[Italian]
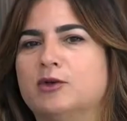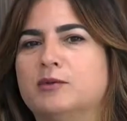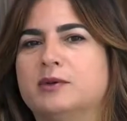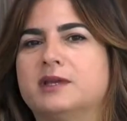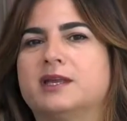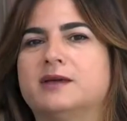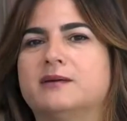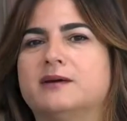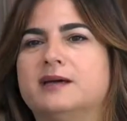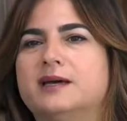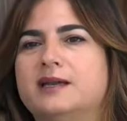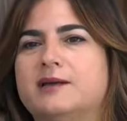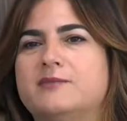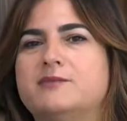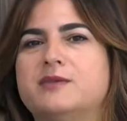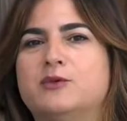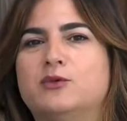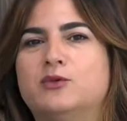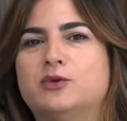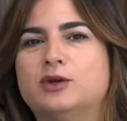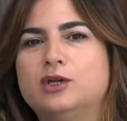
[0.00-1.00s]
perché magari
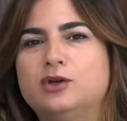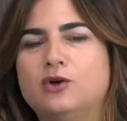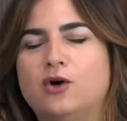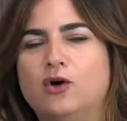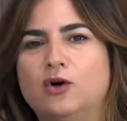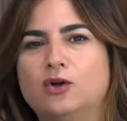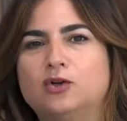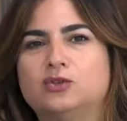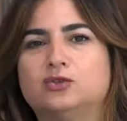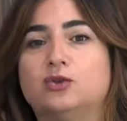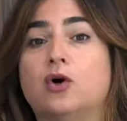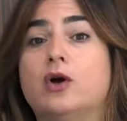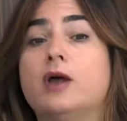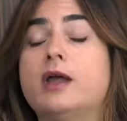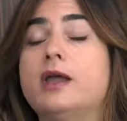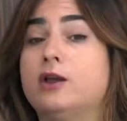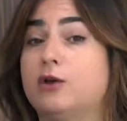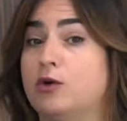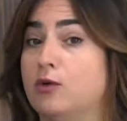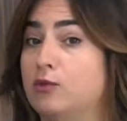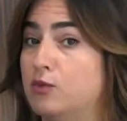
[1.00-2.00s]
abbiamo un ricordo
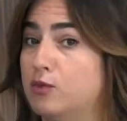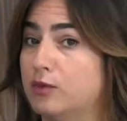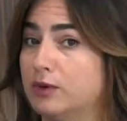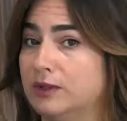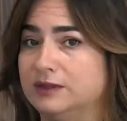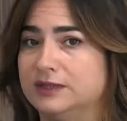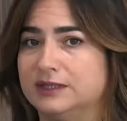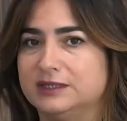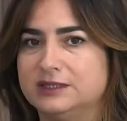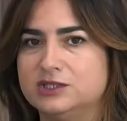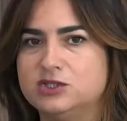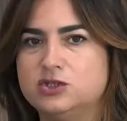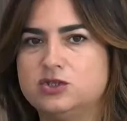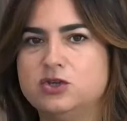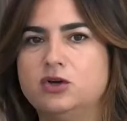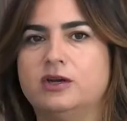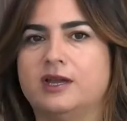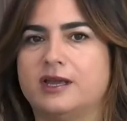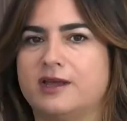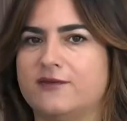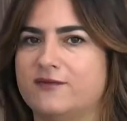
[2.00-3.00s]
è comunque una
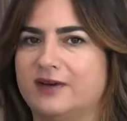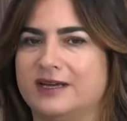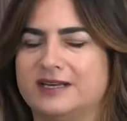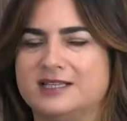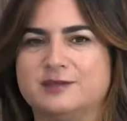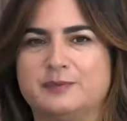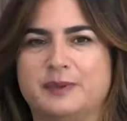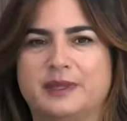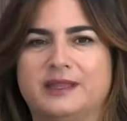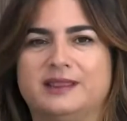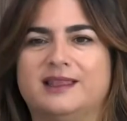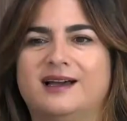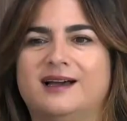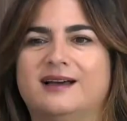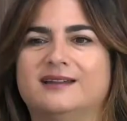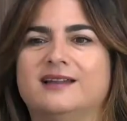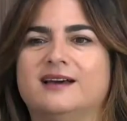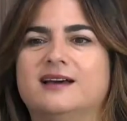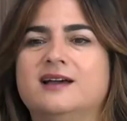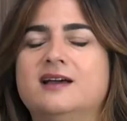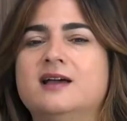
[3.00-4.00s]
tradizione che va
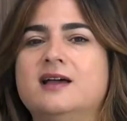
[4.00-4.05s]
rispettata,